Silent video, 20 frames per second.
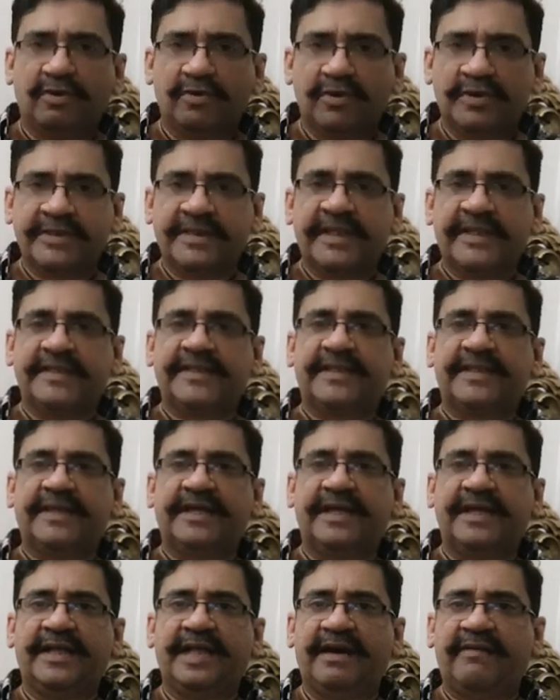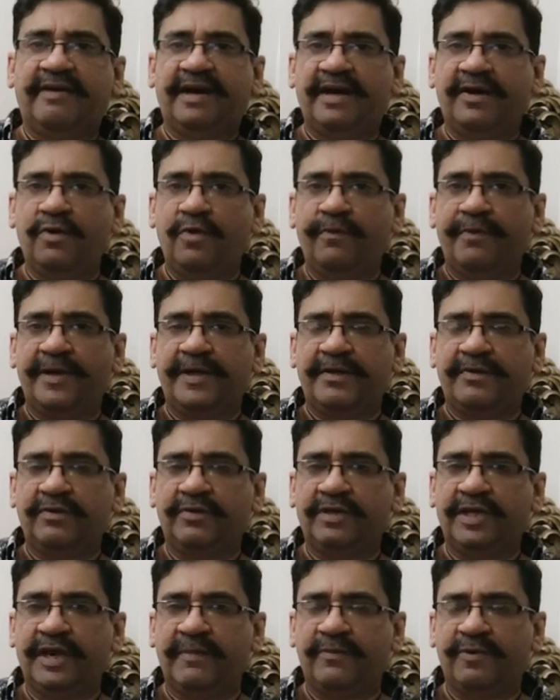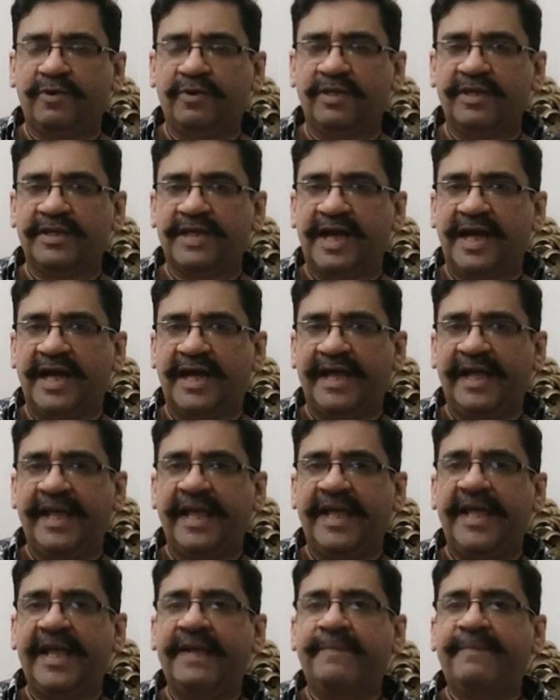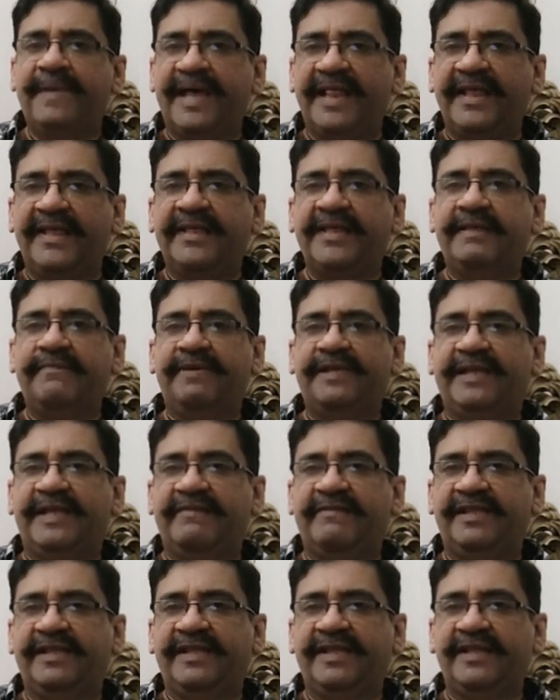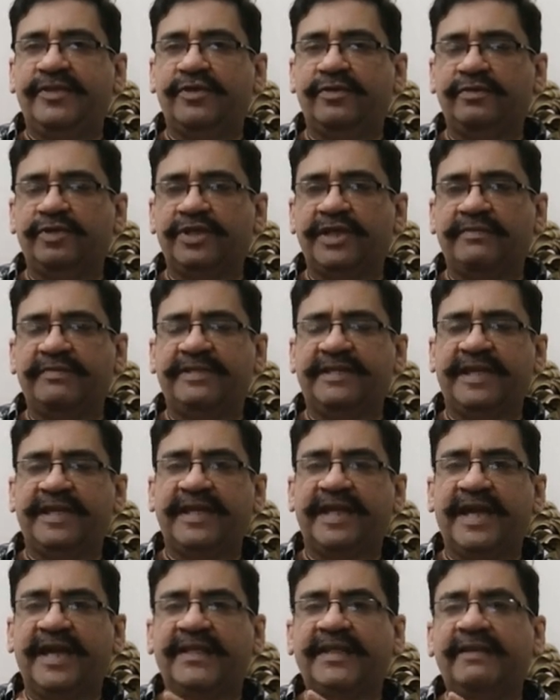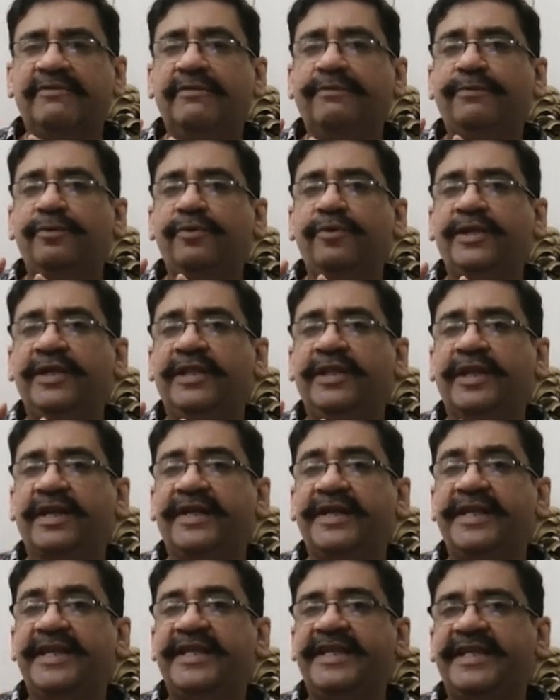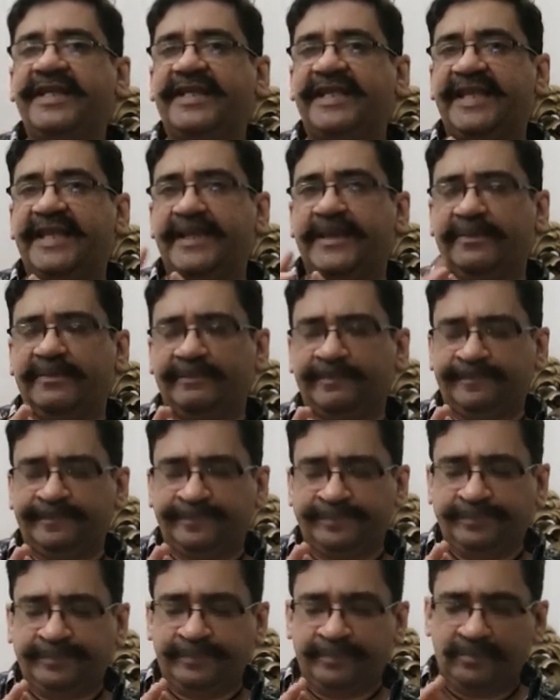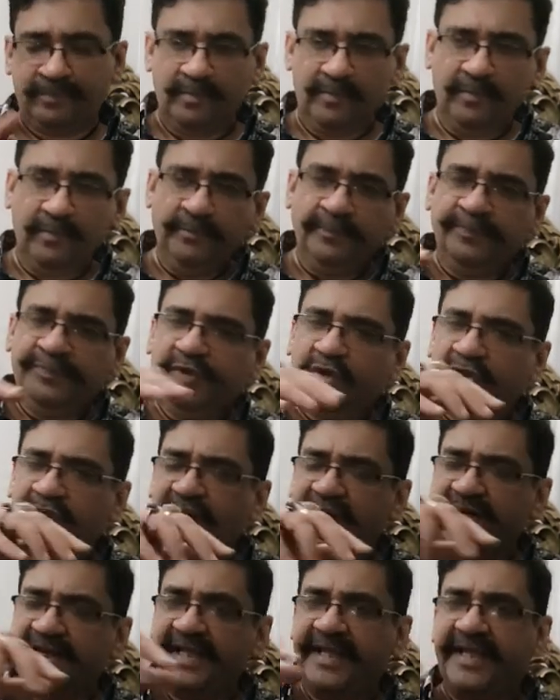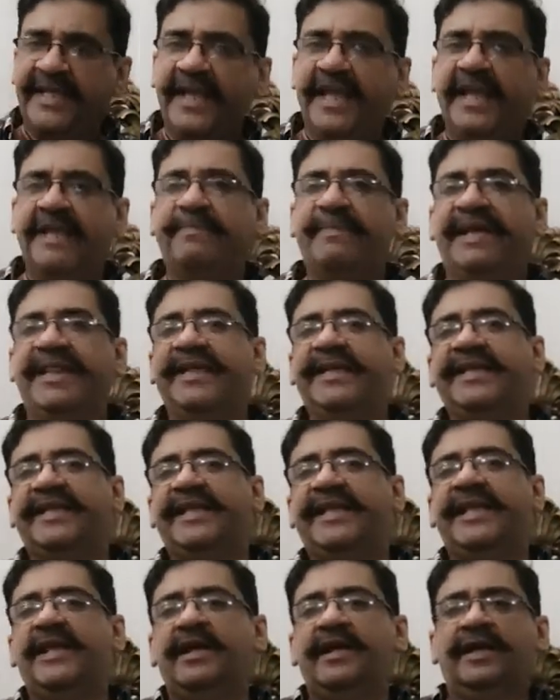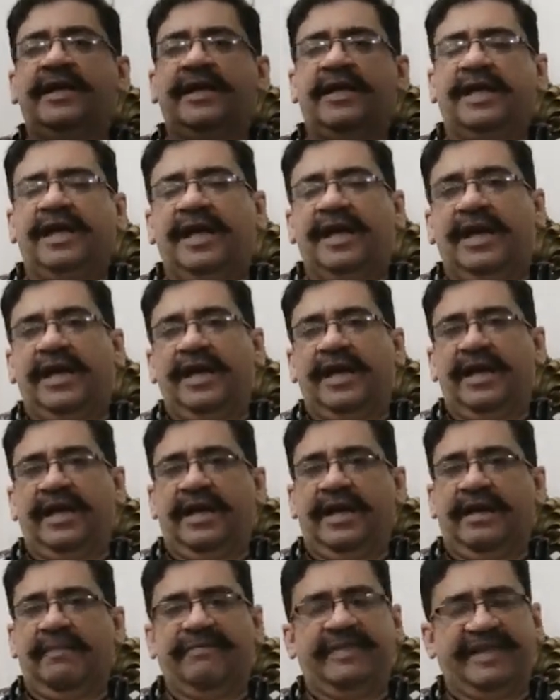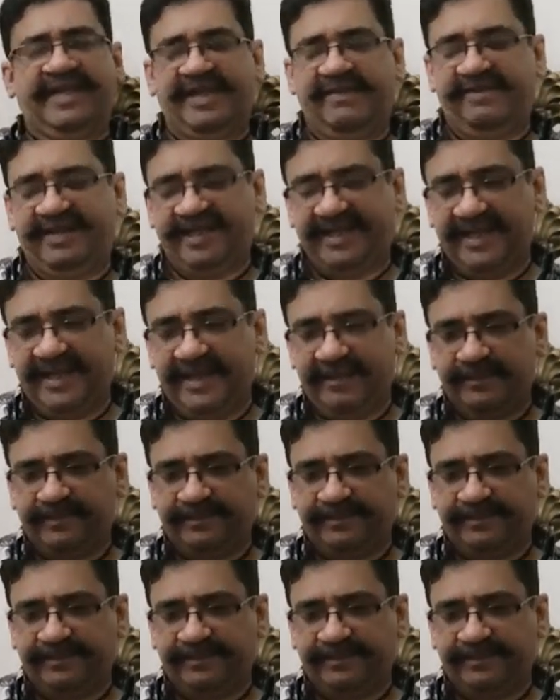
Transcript: उसके अलावा ऊपर उन कमरों के आगे एक बैल्कनी बनी हुई थी जो मुझे अभी तक याद है वो पूरी लकड़ी की थी तो लकड़ी की एक बैल्कनी बनी हुई थी